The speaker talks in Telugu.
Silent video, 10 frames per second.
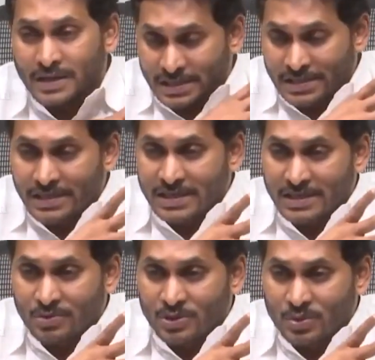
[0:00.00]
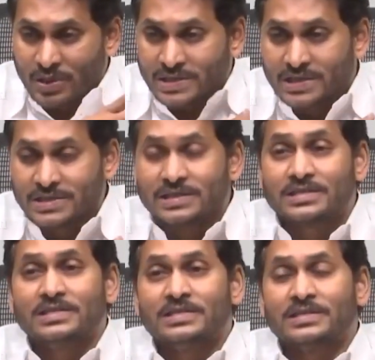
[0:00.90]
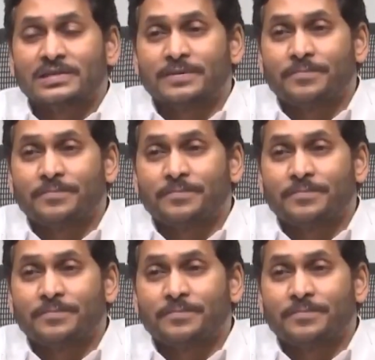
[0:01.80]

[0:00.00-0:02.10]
ఎస్టర్డే వాస్ వన్ సచ్ ఇన్సిడెంట్